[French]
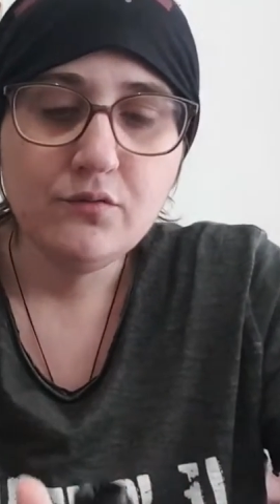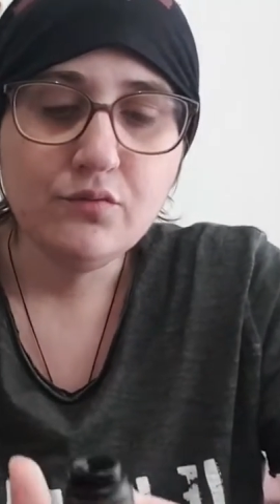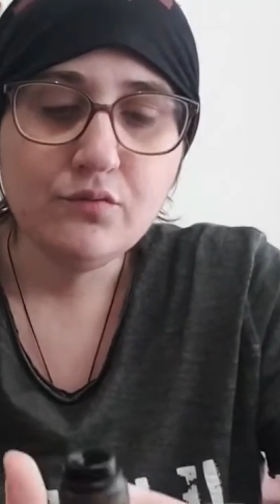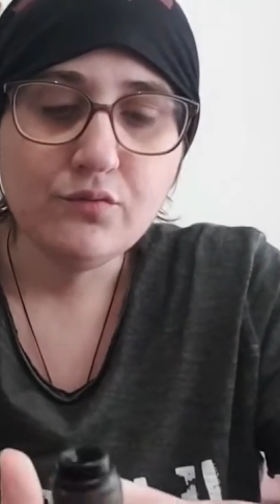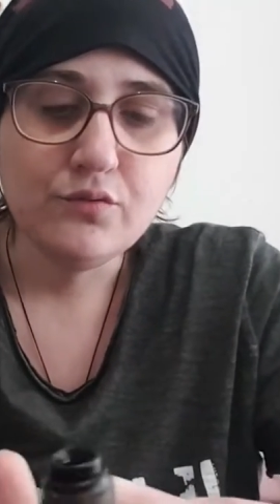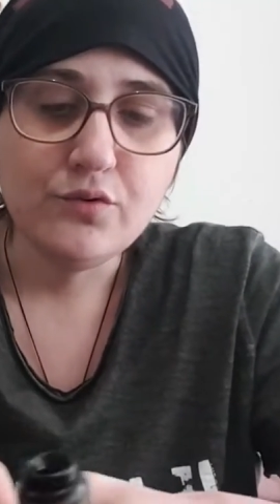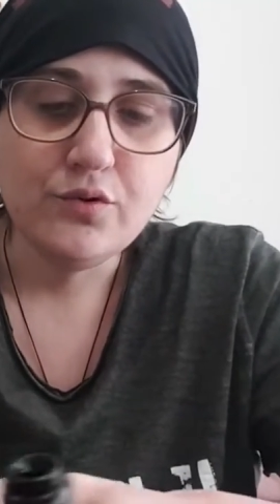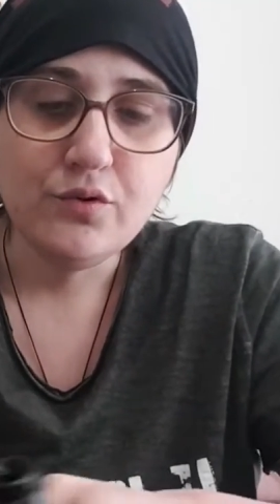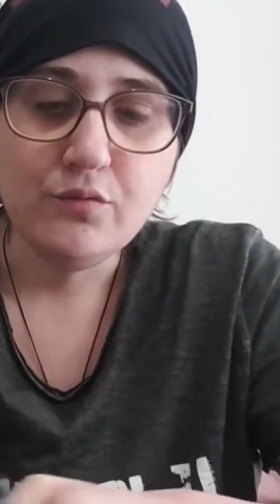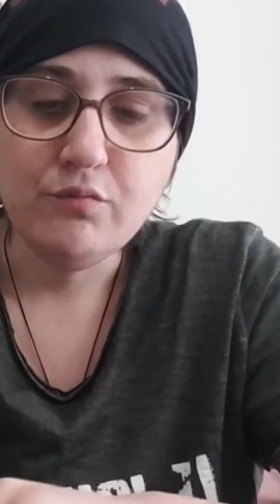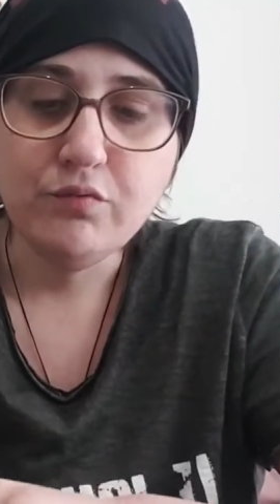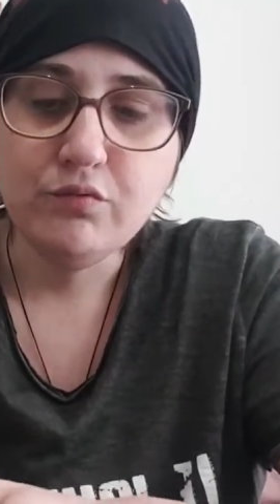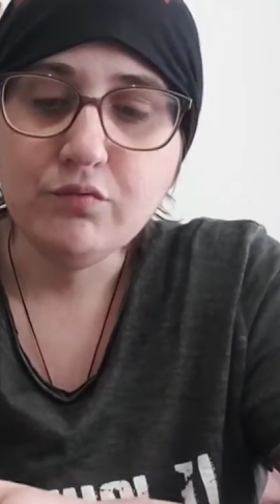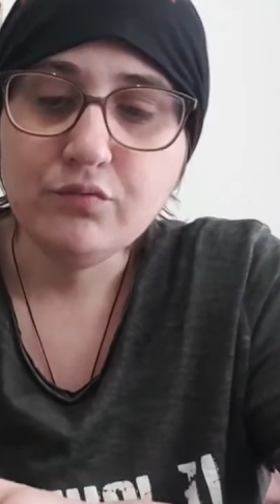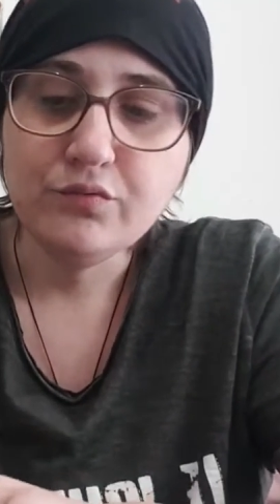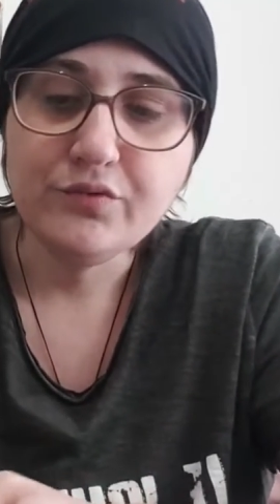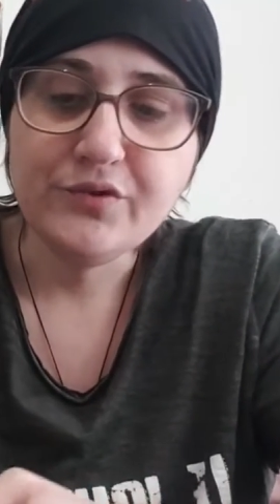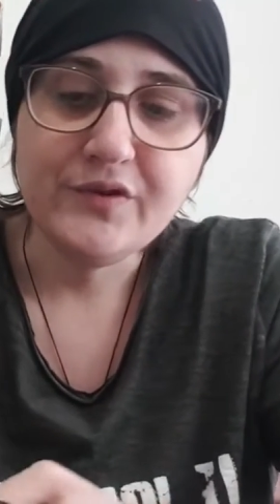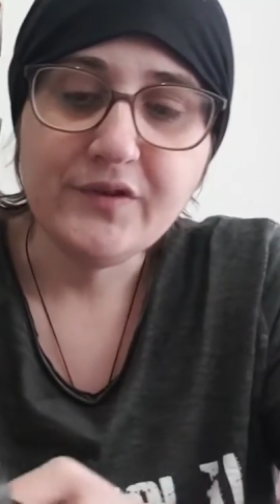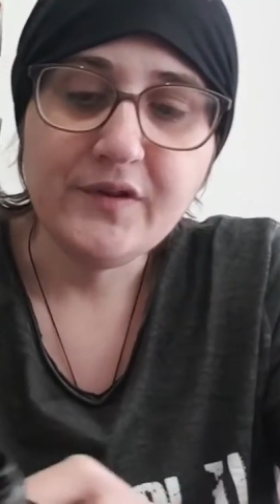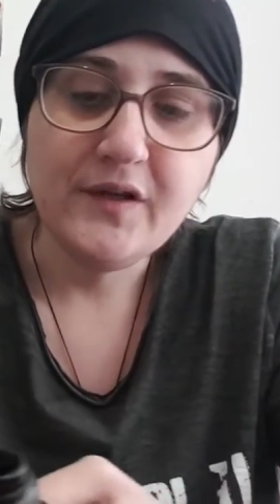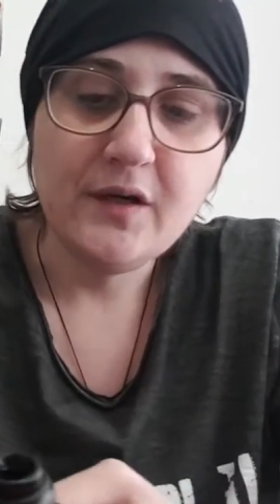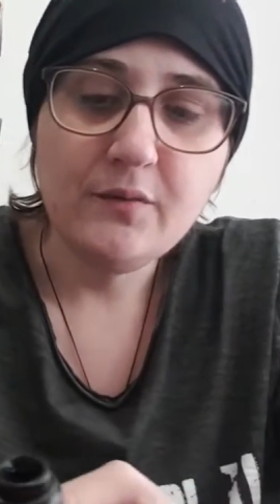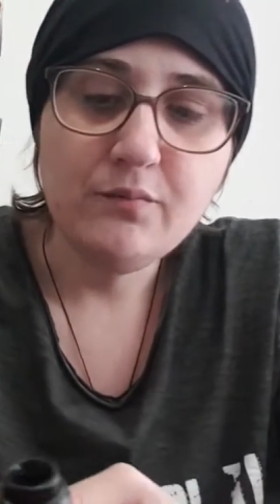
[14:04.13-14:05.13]
Donc, bon,
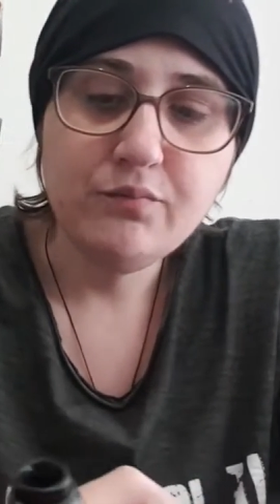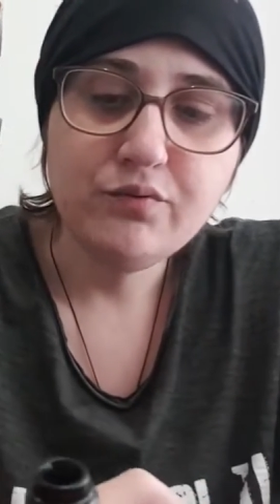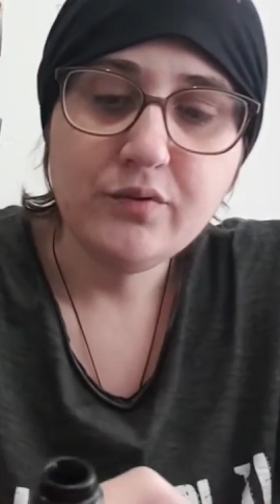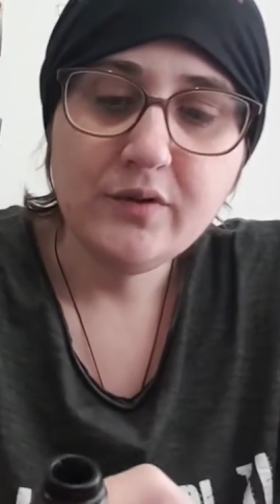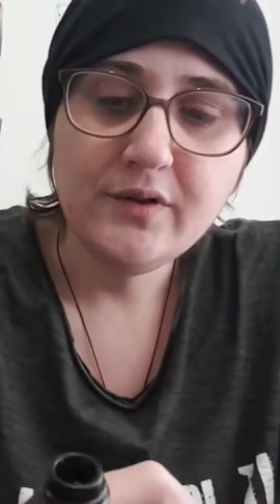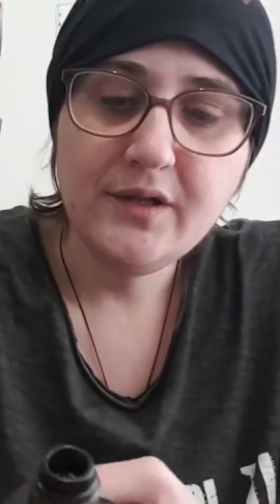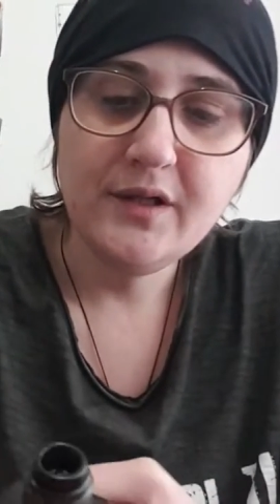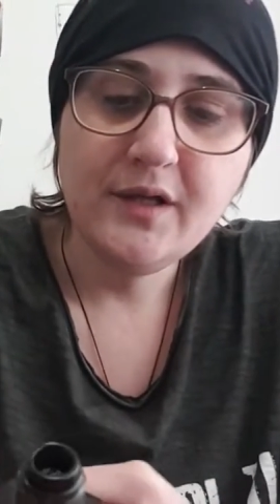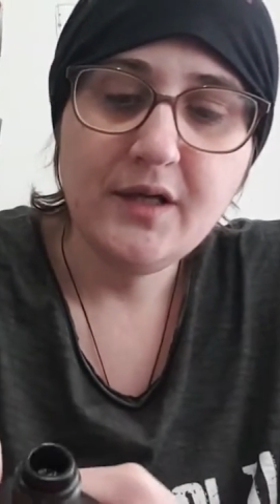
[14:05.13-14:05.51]
c'est un point